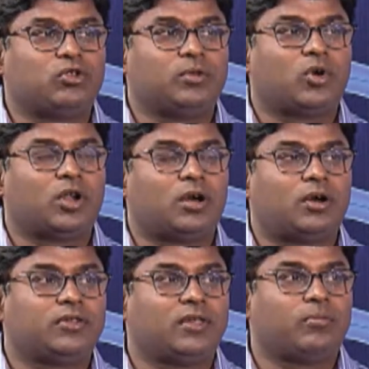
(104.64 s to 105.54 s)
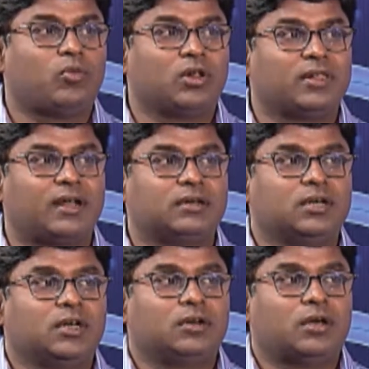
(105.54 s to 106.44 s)
যদি বলা হয় যে মলদার
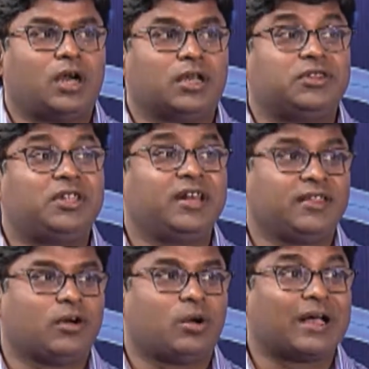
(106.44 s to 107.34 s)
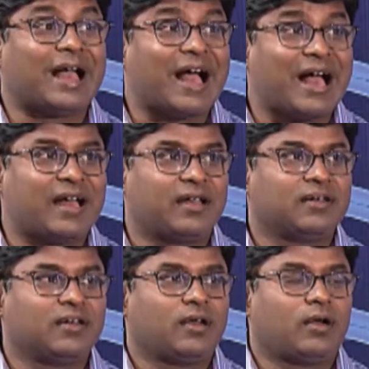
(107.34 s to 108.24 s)
ছিঁড়ে যাওয়া ঘা
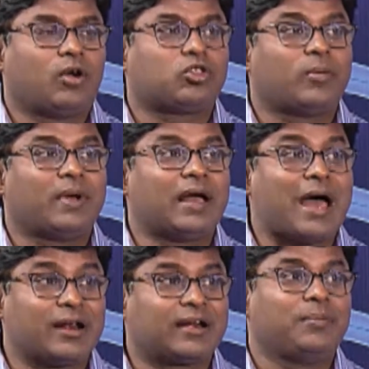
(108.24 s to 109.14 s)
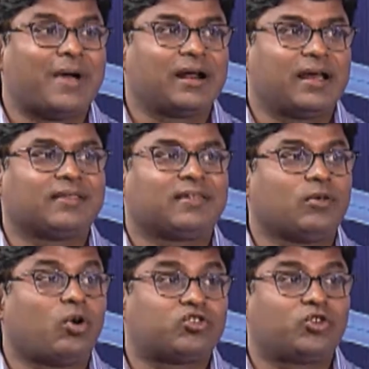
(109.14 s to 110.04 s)
অথবা আরেকটি বাংলা আছে
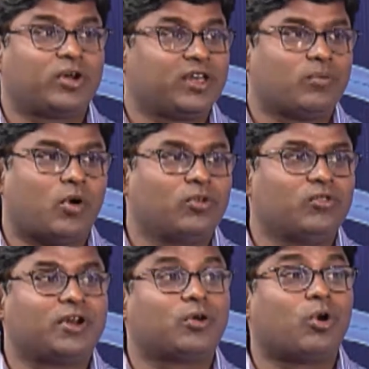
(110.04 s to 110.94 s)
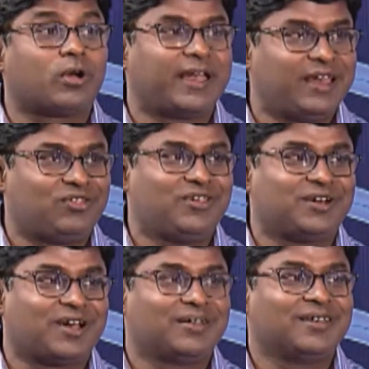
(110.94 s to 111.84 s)
যে অশ্ব গেজ ভগন্দরের গেজ
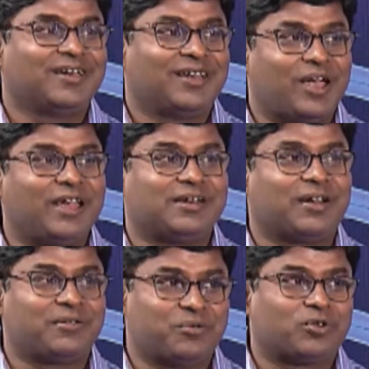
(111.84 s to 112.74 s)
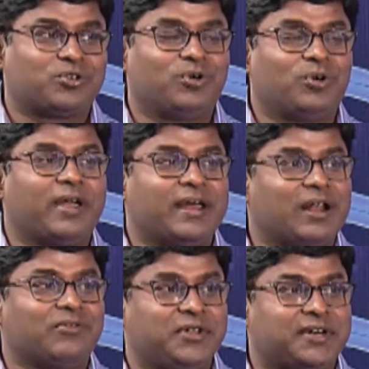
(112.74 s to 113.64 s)
যেটা এইটার অর্থ হলো
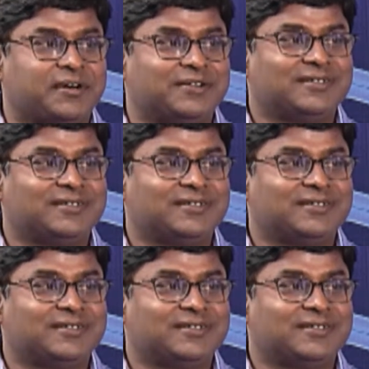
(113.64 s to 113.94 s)
অ্যানাল ফিশার